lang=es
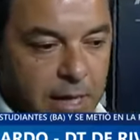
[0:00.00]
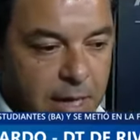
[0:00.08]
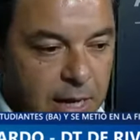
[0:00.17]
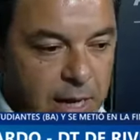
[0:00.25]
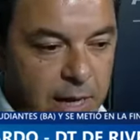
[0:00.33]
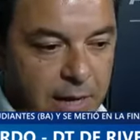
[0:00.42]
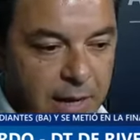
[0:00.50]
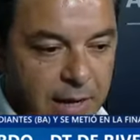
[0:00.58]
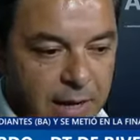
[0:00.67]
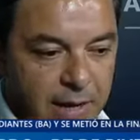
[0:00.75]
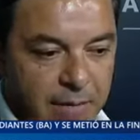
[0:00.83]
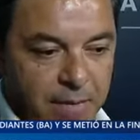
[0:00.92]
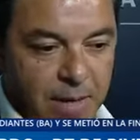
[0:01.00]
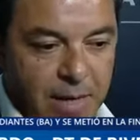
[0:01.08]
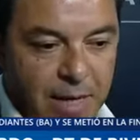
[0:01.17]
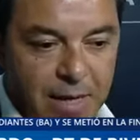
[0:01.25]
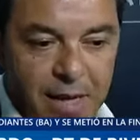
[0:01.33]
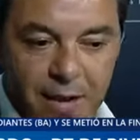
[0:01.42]
Eh,
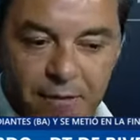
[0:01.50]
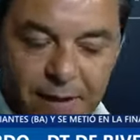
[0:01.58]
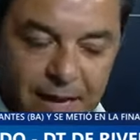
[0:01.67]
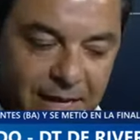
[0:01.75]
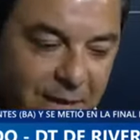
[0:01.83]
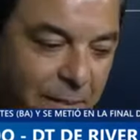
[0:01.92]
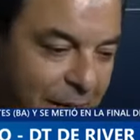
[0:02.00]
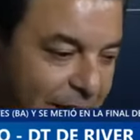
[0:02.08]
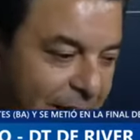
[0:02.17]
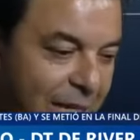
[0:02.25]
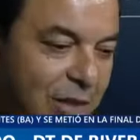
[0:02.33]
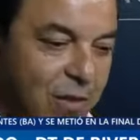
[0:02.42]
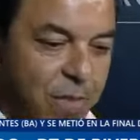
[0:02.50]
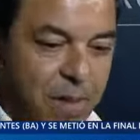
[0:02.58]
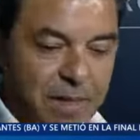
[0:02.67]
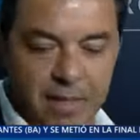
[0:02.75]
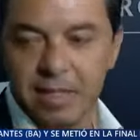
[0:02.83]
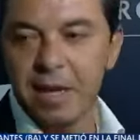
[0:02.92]
este partido
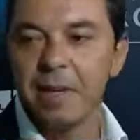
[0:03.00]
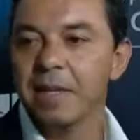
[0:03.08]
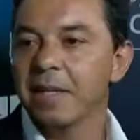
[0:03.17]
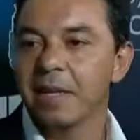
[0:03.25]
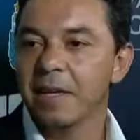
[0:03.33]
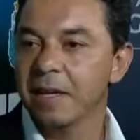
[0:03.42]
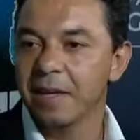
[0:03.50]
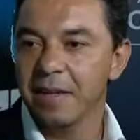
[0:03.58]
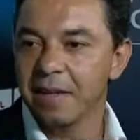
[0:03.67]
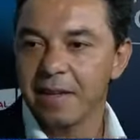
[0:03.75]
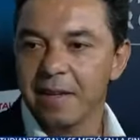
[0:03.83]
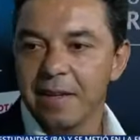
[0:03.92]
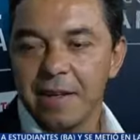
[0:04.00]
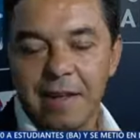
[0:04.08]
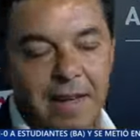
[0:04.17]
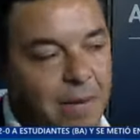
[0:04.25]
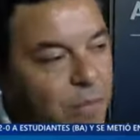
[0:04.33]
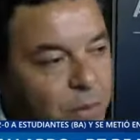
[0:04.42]
precisamente
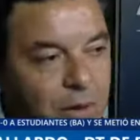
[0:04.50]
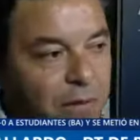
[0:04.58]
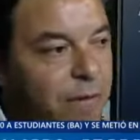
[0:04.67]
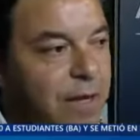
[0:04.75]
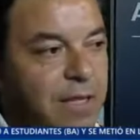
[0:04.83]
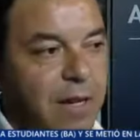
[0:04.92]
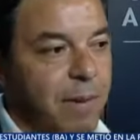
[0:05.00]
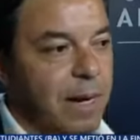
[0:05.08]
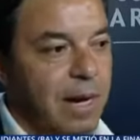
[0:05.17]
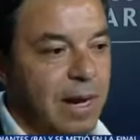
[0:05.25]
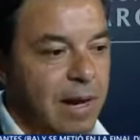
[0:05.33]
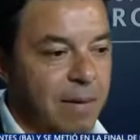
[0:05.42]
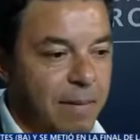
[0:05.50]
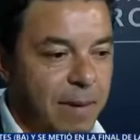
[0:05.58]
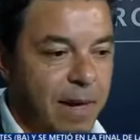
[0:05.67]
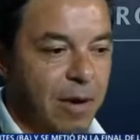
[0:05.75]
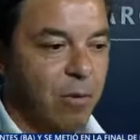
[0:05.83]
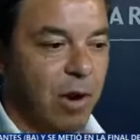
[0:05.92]
era muy difícil para,
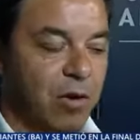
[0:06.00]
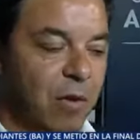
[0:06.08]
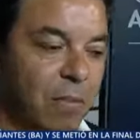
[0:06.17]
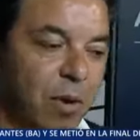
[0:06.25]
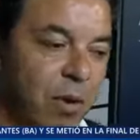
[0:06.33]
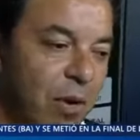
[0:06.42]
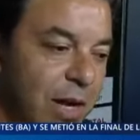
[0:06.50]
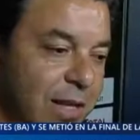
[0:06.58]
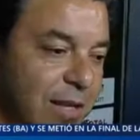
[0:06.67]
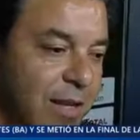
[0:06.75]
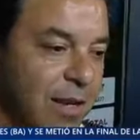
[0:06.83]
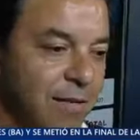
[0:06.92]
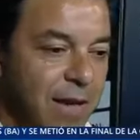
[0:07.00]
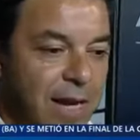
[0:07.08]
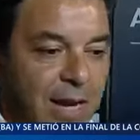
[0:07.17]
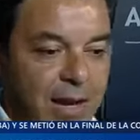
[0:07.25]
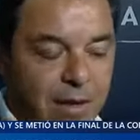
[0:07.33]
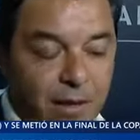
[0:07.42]
para jugarlo, no por lo que,
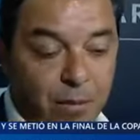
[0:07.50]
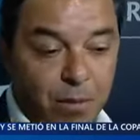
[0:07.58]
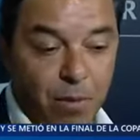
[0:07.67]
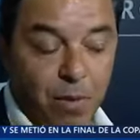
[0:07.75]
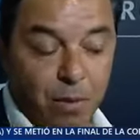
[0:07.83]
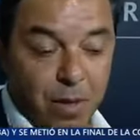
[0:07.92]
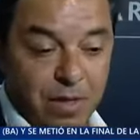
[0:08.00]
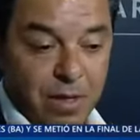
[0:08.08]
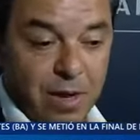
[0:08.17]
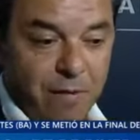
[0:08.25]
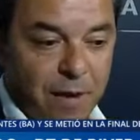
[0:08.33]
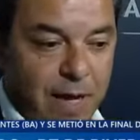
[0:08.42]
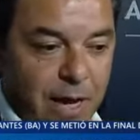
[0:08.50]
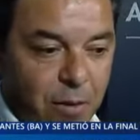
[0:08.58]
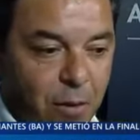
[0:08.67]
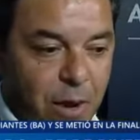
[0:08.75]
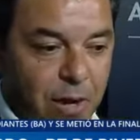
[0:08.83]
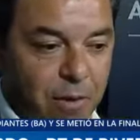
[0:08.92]
significa, lo, que significa
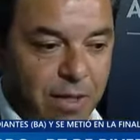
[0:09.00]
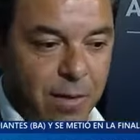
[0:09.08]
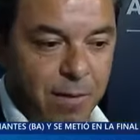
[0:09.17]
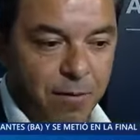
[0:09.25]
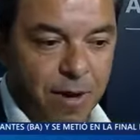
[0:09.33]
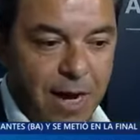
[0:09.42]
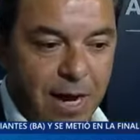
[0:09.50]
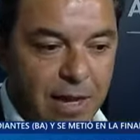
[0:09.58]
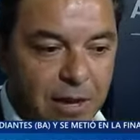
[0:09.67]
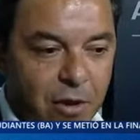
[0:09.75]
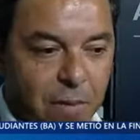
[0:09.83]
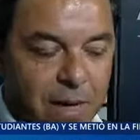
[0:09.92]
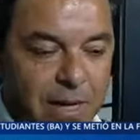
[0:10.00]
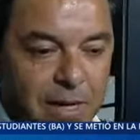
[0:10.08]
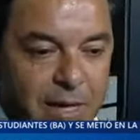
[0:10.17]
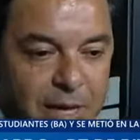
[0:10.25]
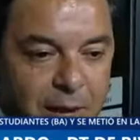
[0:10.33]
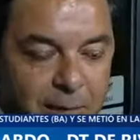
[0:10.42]
jugar una semifinal de Copa
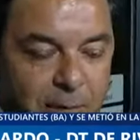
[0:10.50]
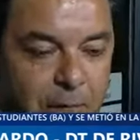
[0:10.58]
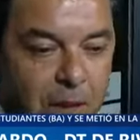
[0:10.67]
Argentina